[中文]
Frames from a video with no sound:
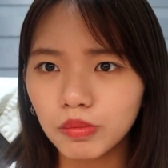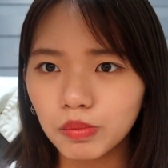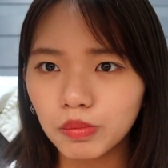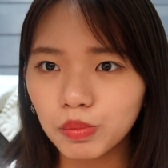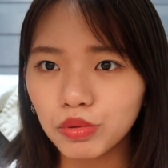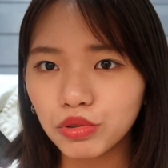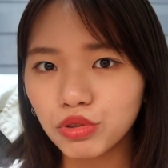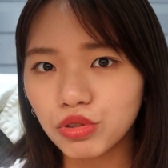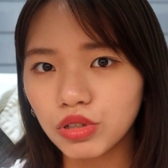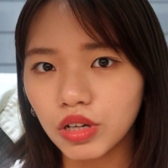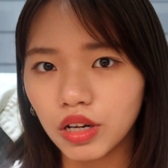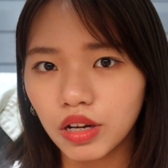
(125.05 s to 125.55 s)

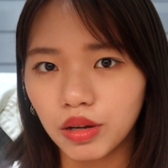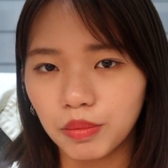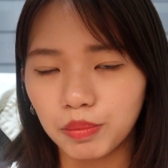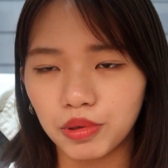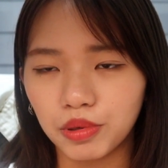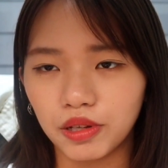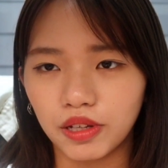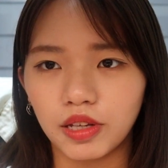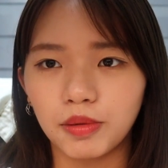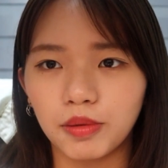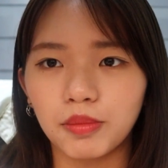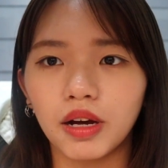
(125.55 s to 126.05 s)
不觉得很
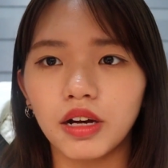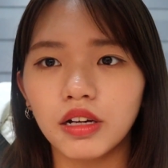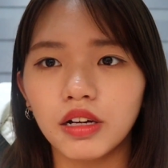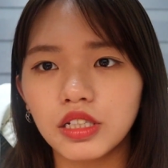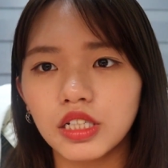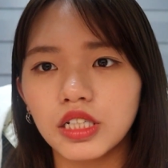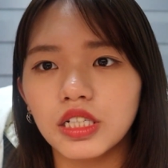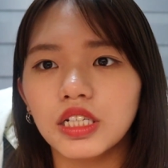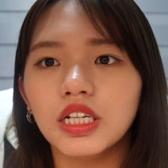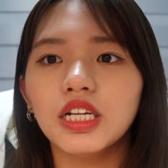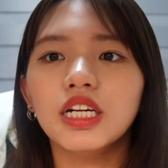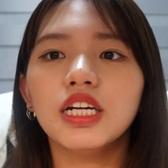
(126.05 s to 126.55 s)
便宜吗？而
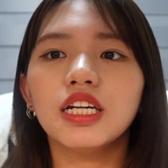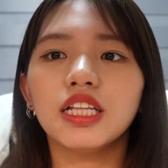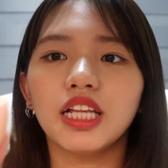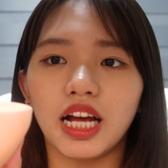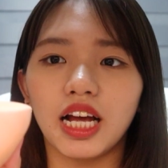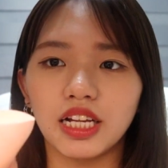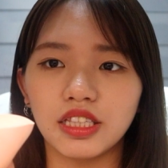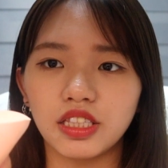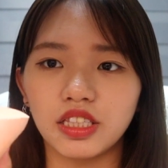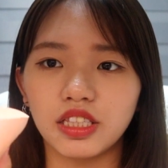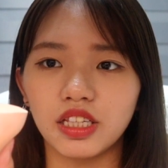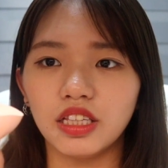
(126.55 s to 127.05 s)
且
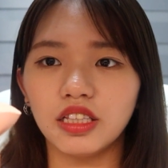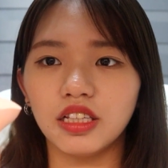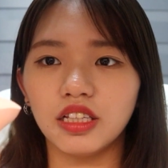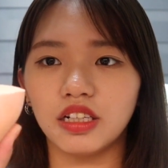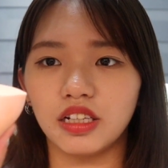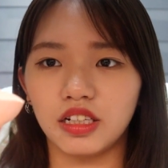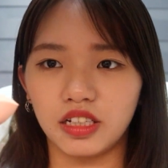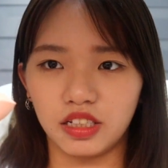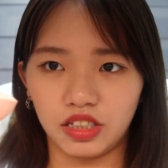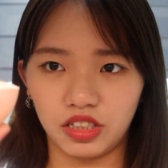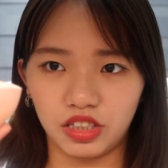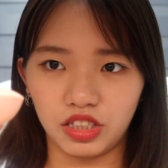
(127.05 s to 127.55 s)
它真的
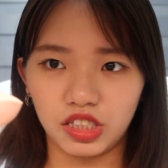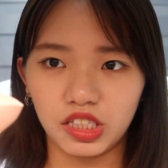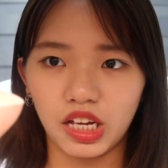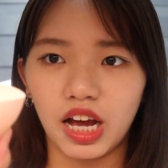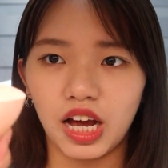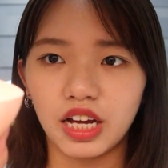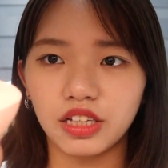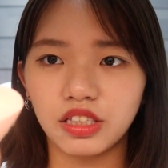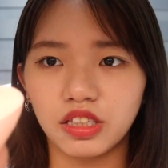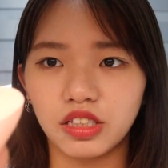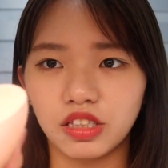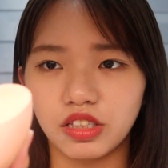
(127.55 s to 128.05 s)
很
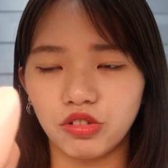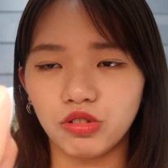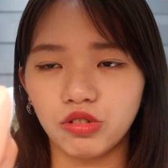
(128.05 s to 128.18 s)
扎实，